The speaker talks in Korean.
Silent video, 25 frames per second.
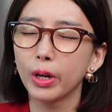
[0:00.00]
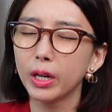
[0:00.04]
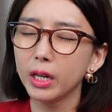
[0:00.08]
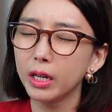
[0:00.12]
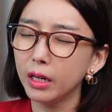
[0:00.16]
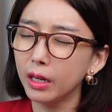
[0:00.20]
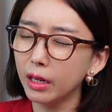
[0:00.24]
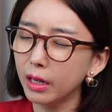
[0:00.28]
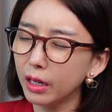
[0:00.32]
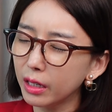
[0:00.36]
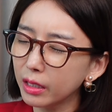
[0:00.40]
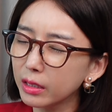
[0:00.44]

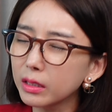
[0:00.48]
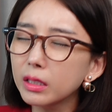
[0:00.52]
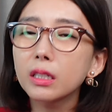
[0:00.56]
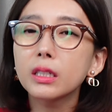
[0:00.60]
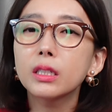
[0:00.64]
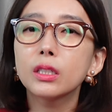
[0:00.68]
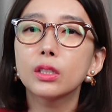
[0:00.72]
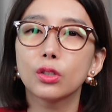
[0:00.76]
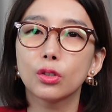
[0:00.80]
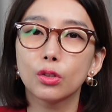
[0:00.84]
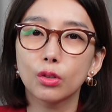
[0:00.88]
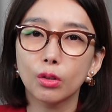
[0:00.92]

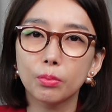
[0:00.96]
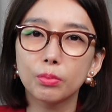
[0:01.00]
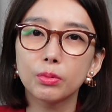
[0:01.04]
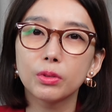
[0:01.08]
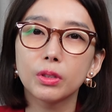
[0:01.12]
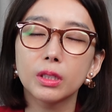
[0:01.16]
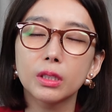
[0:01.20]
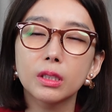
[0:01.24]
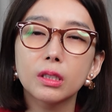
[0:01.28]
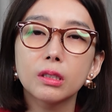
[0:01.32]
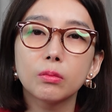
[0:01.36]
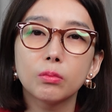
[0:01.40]
굉장히
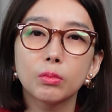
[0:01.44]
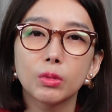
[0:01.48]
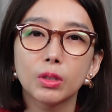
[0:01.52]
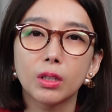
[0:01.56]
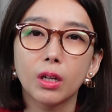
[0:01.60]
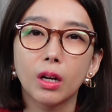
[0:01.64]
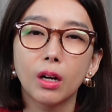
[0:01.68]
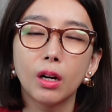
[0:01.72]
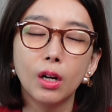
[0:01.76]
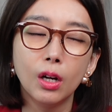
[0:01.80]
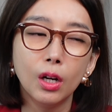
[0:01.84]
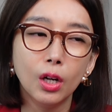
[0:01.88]

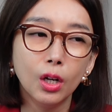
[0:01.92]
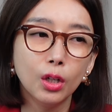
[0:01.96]
지저분했습니다.